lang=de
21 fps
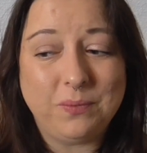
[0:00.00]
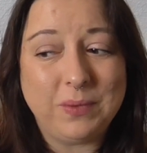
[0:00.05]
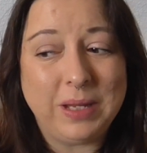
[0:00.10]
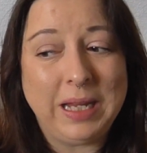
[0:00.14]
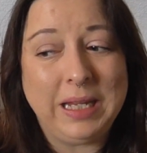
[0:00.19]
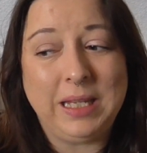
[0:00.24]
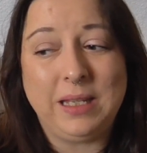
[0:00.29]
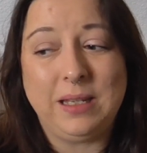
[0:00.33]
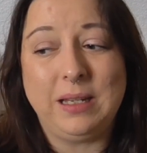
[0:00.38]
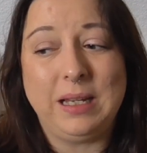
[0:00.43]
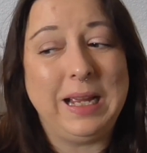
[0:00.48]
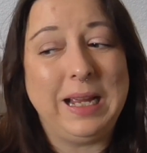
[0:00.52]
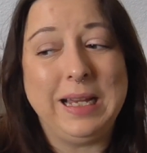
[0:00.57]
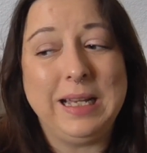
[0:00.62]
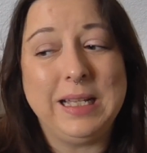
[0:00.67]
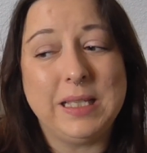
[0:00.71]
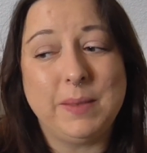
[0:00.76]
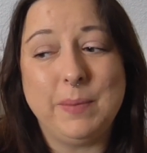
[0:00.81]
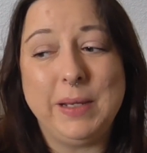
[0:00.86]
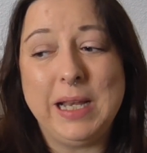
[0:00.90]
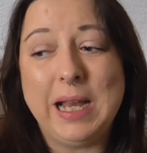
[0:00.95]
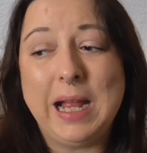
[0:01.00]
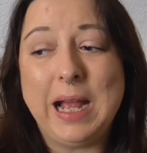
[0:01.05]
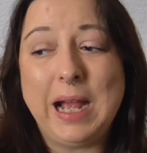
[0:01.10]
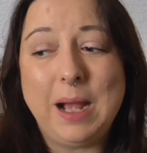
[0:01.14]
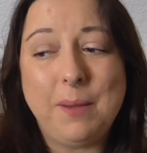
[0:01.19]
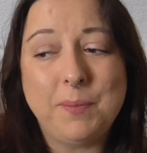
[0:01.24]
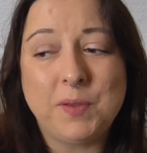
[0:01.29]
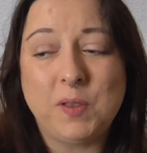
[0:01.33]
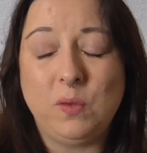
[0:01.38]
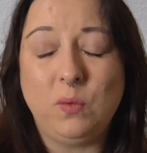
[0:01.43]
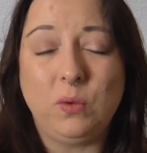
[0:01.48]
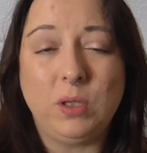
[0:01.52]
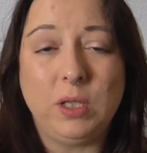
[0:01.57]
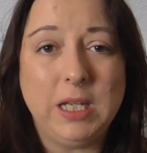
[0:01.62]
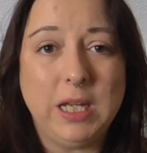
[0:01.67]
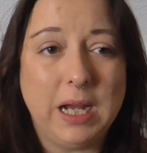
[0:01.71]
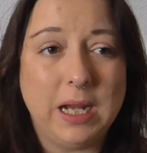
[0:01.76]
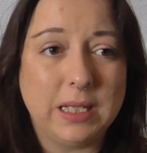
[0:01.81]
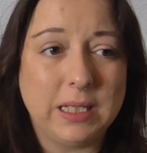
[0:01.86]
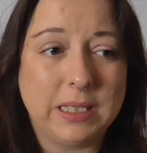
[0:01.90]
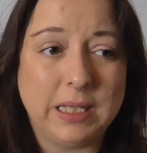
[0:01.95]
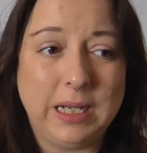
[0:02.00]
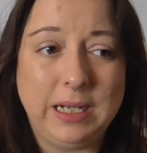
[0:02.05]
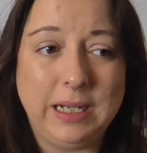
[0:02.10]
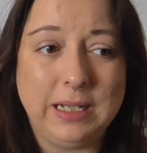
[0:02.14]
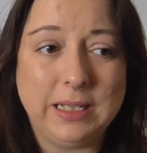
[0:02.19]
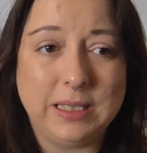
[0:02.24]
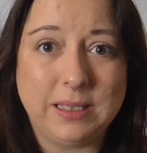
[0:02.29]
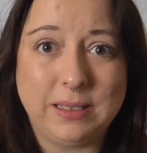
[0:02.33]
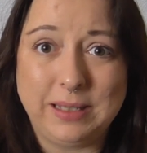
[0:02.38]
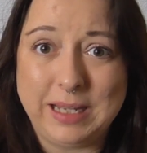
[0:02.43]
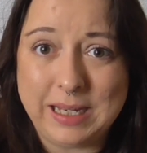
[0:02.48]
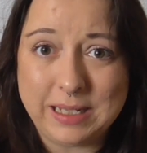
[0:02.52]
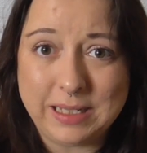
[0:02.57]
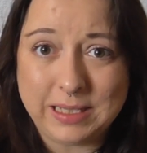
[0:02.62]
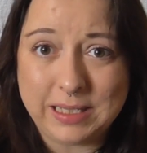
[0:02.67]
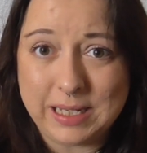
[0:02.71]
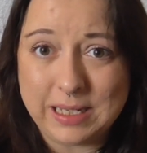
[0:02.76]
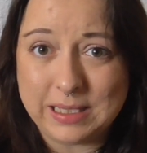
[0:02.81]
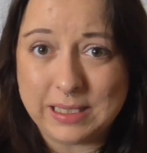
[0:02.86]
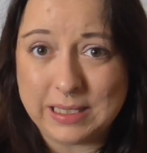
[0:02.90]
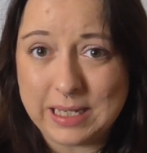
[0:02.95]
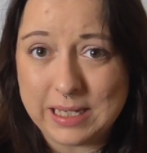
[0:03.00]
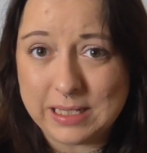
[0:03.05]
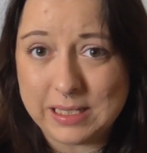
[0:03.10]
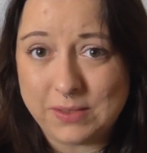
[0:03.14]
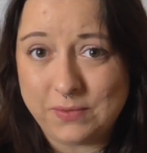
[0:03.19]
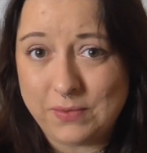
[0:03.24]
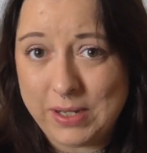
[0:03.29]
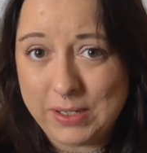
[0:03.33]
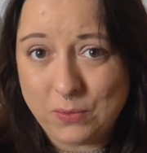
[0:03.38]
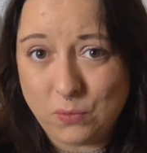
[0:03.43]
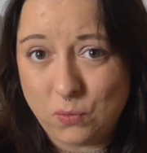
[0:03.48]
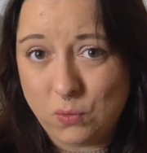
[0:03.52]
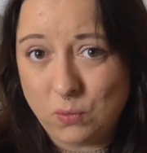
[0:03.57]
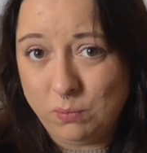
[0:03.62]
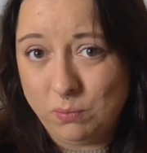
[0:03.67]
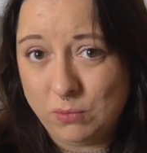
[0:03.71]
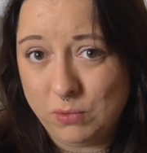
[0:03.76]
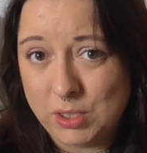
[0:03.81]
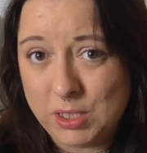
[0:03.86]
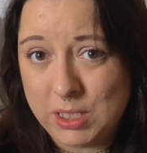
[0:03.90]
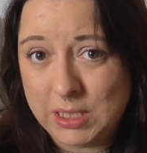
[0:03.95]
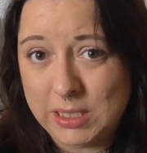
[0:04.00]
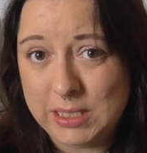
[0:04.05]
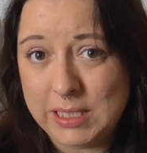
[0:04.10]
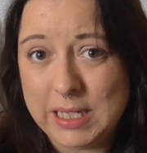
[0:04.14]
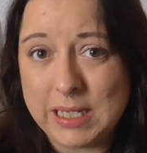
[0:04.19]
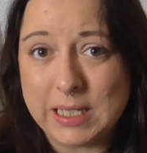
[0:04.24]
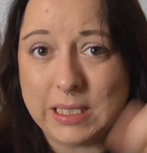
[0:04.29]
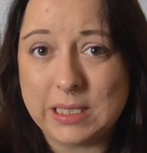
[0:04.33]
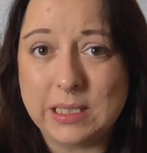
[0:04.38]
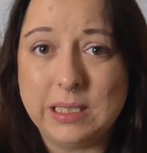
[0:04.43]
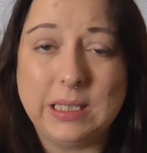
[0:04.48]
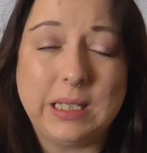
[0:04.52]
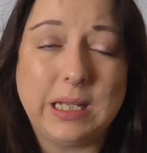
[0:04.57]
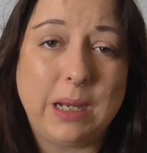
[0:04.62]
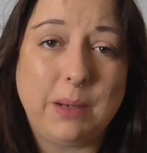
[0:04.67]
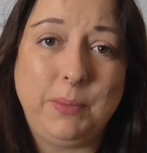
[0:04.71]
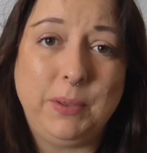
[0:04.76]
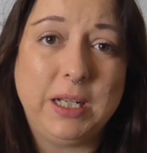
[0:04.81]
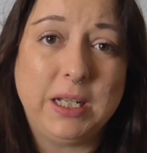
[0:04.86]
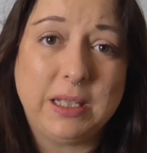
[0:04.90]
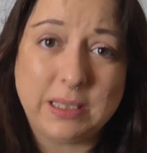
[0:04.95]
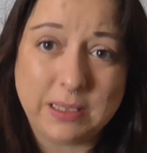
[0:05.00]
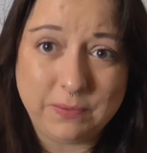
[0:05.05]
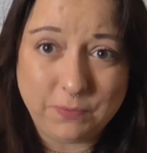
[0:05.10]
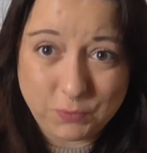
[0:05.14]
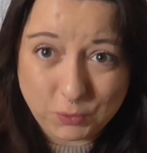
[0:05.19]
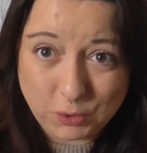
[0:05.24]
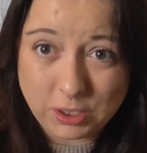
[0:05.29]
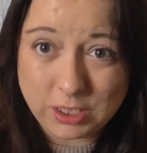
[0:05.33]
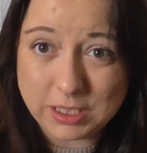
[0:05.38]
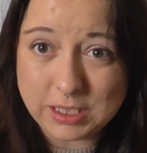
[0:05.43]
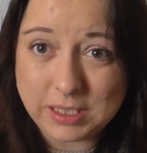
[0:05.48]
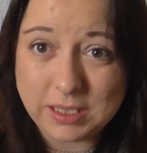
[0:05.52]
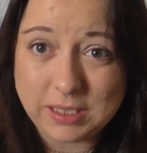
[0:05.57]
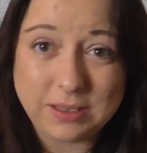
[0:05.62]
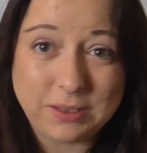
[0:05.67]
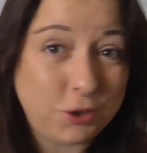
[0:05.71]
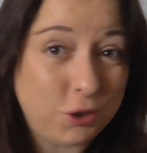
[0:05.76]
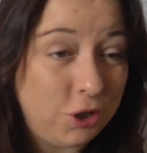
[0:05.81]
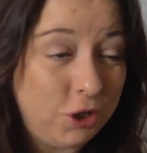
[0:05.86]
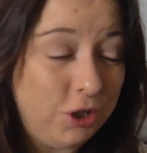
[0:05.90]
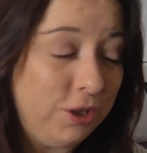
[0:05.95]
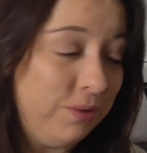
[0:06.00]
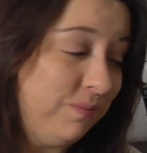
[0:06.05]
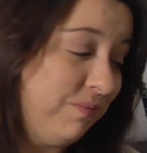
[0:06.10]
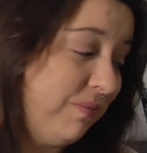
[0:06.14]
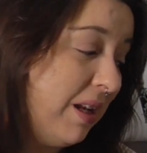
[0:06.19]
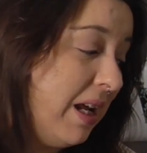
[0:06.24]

echt eins meiner absoluten Jahreshighlights. Ganz, ganz, ganz weit oben unter den ersten drei Plätzen. Wirklich toll.